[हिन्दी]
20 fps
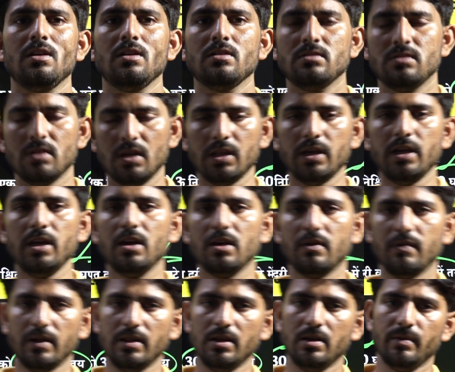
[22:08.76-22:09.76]
ज्यादा ही
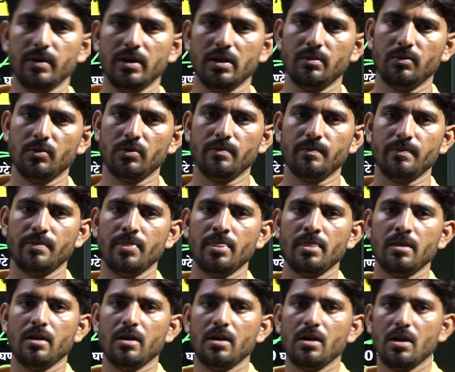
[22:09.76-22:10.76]
करवा दिया मैंने
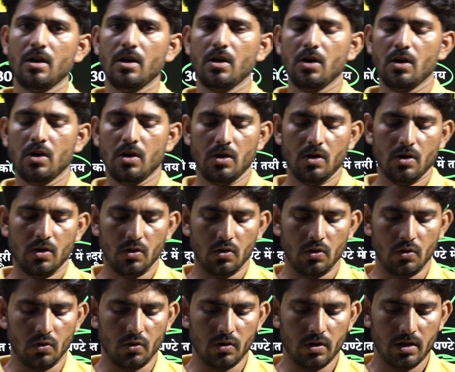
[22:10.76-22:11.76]

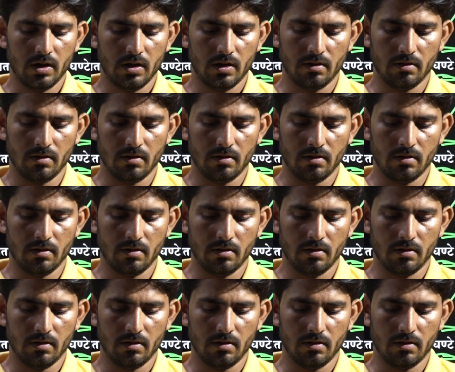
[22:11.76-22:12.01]
आपको और